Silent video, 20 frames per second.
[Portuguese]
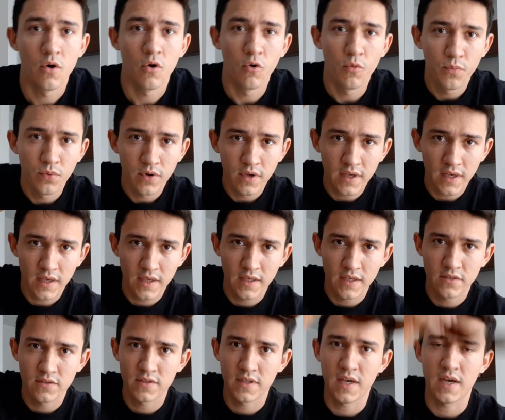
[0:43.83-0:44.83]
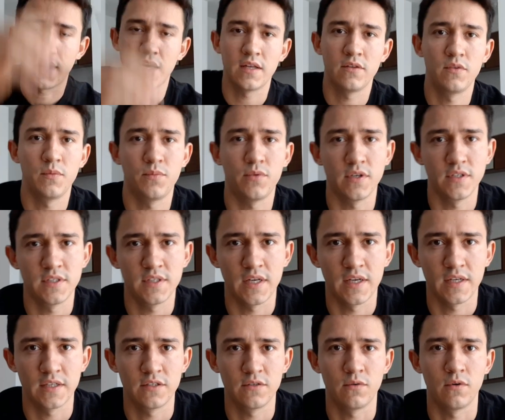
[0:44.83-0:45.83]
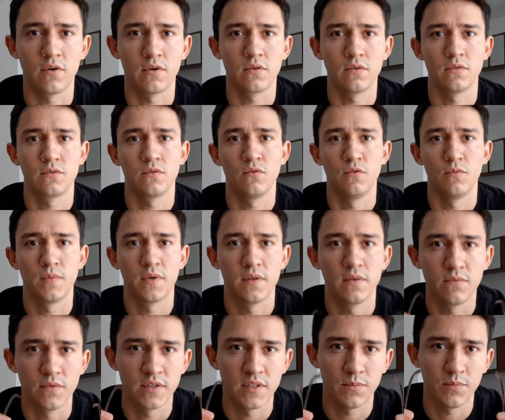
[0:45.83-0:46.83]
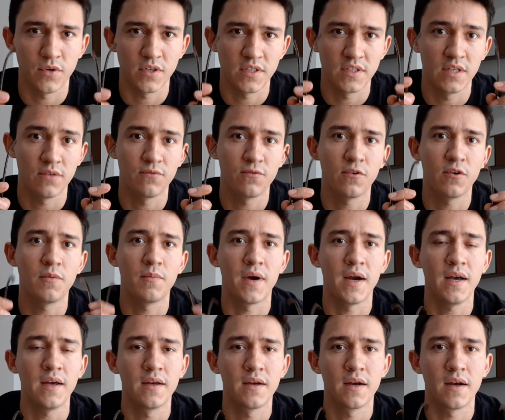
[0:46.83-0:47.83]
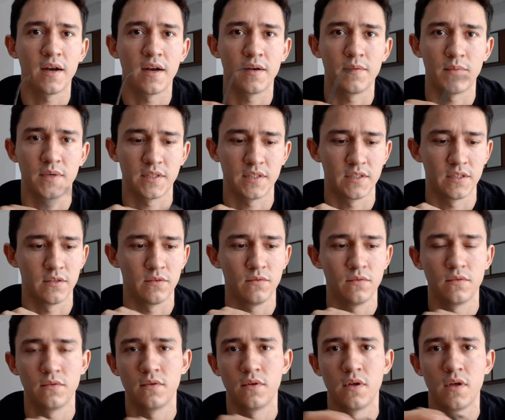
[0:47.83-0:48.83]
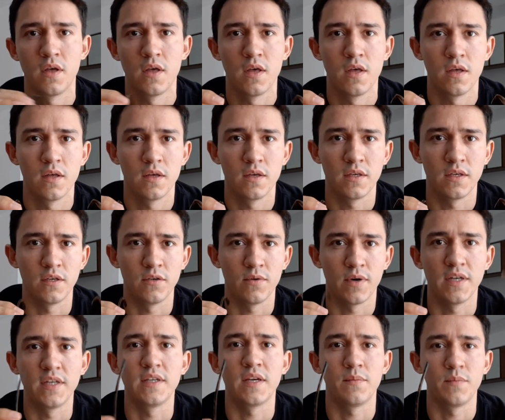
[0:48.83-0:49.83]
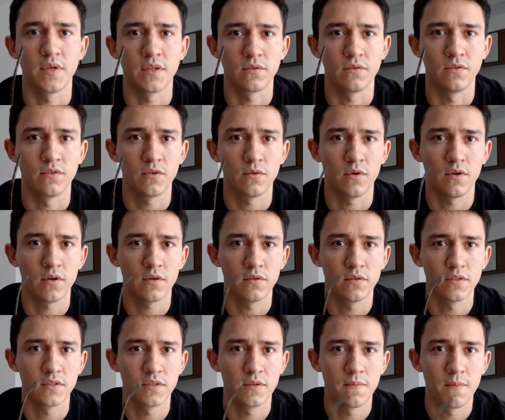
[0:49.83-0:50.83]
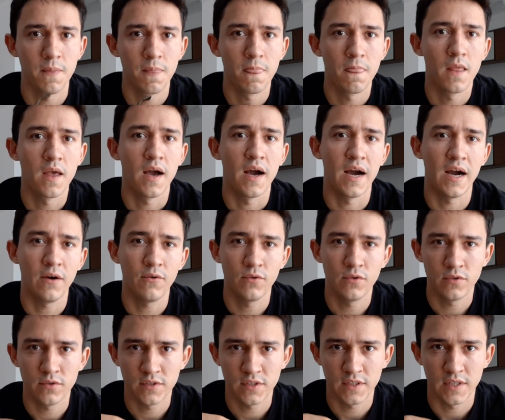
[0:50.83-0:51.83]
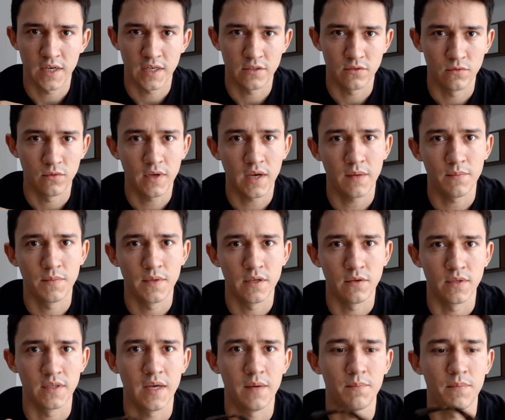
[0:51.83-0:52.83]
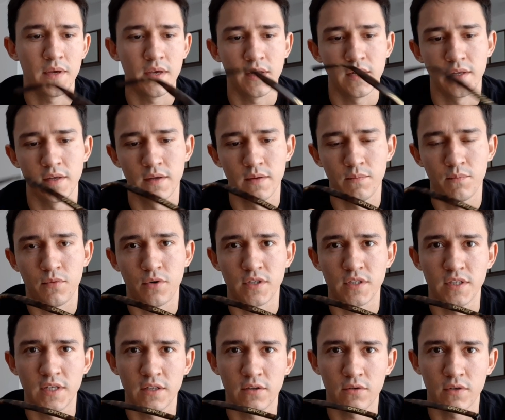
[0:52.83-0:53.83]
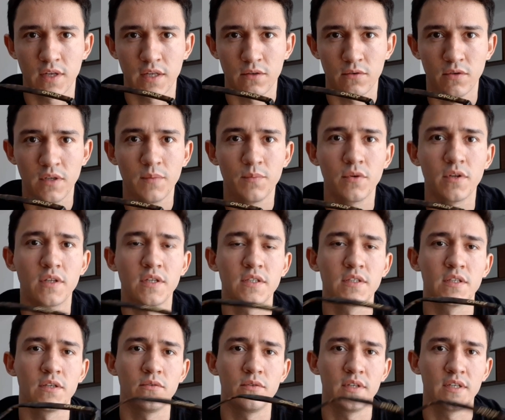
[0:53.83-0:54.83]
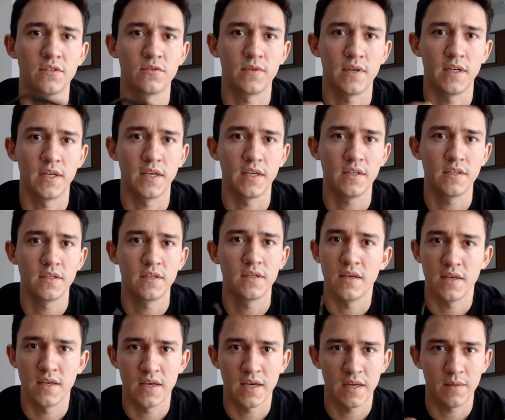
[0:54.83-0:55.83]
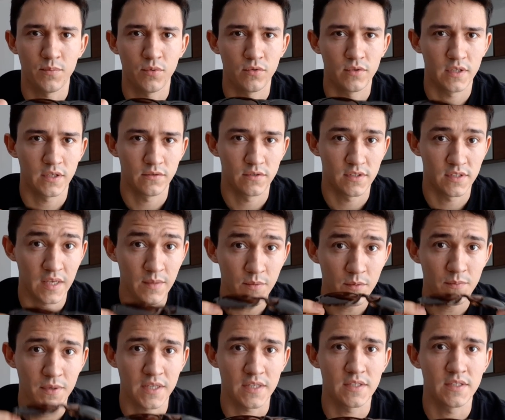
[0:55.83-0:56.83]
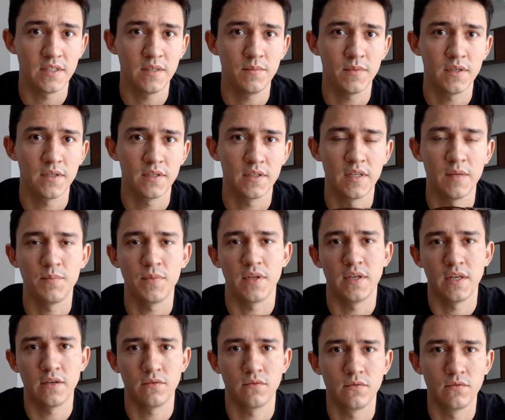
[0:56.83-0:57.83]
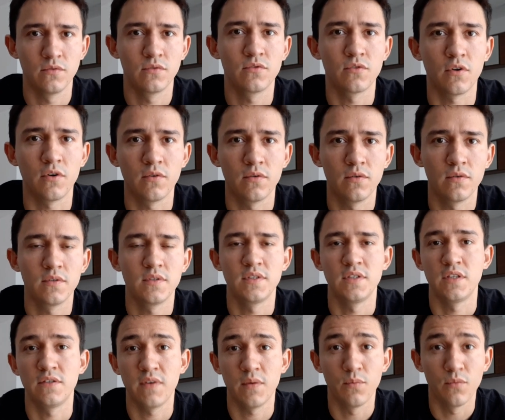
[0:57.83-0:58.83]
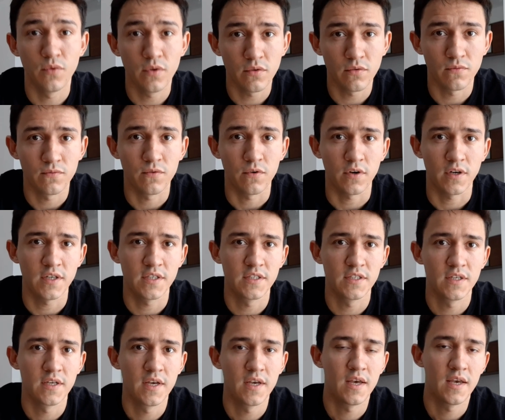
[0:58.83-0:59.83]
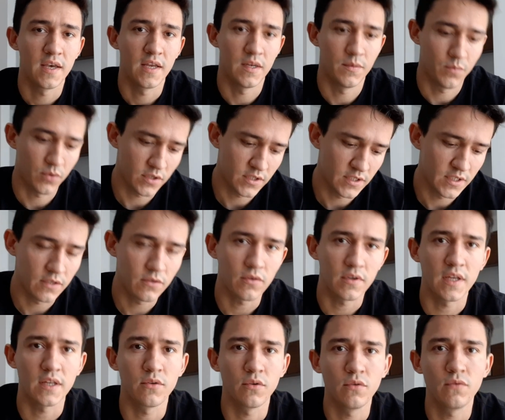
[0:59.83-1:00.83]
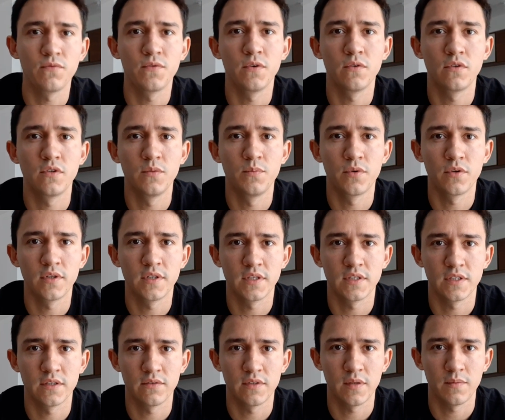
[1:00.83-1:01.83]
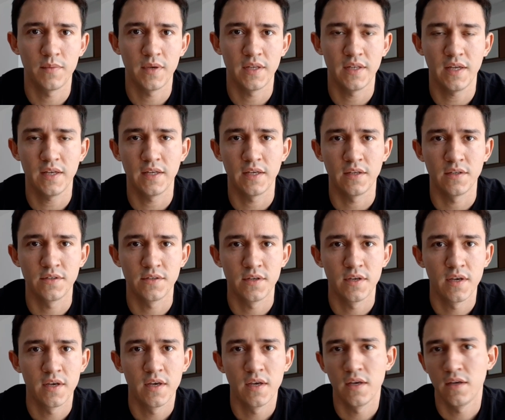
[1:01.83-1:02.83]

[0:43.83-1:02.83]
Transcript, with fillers: O porquê que isso é errado e pode estragar seu óculos? Uma, você pode deformar a armação e o alinhamento do seu óculos. A oleosidade do cabelo e da pele pode detonar toda a proteção da sua lente e ela apontando sempre para cima, dependendo do sol, se tiver muito forte, ele pode detonar todo o filtro de proteção também da lente.